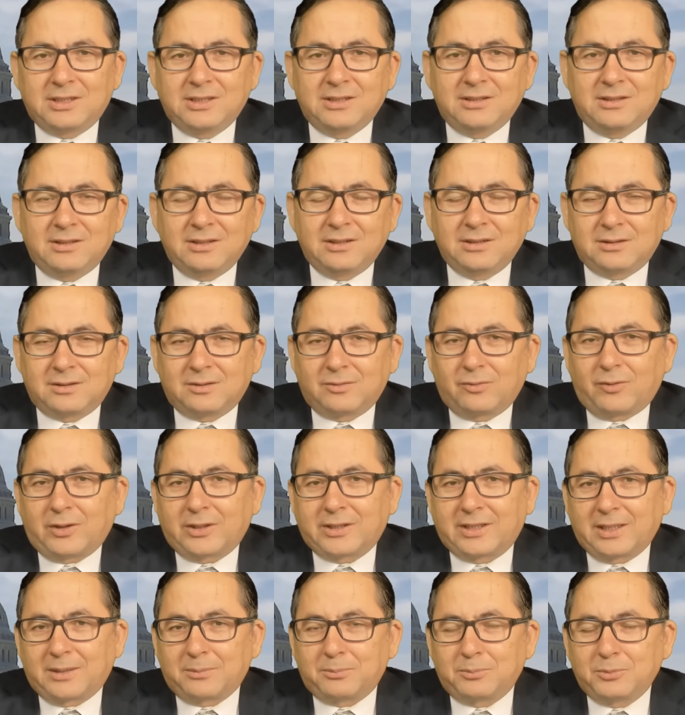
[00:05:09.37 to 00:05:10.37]
gizli
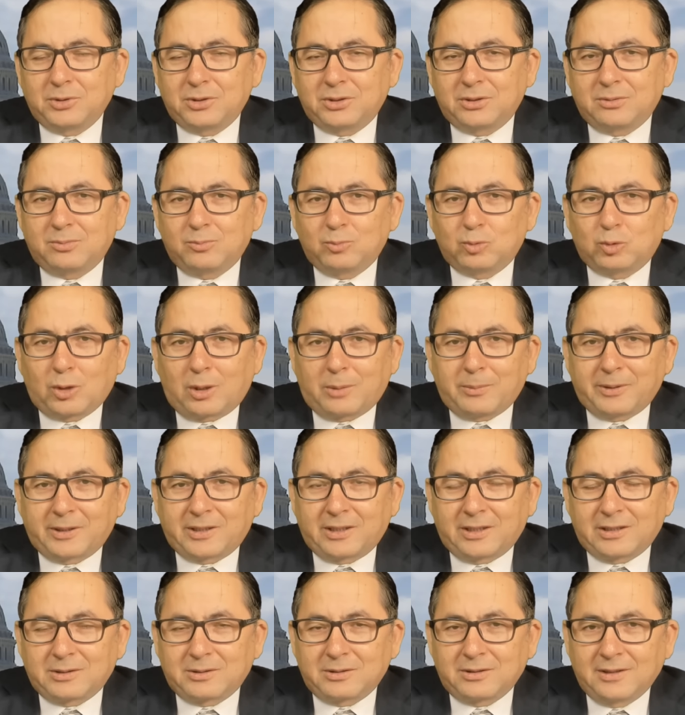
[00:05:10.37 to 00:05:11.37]
ittifak yapmış,
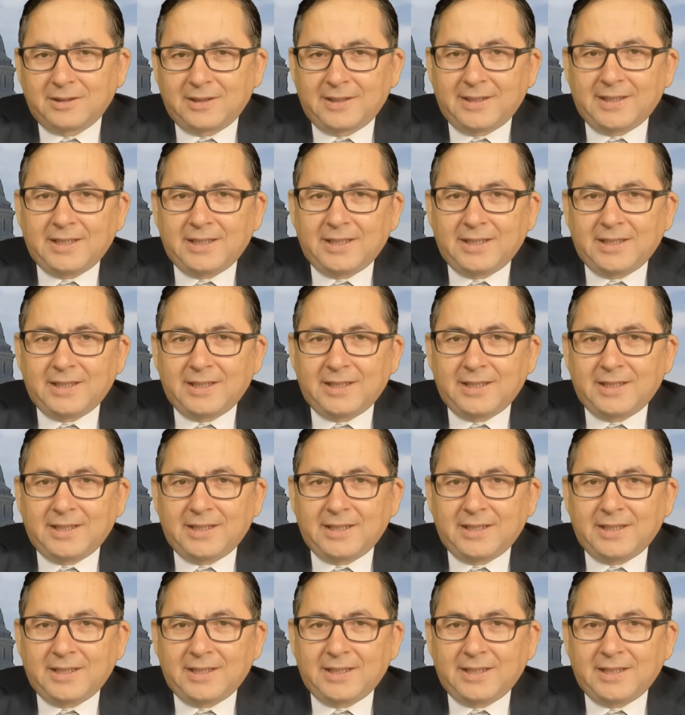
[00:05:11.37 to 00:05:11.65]
mutabakat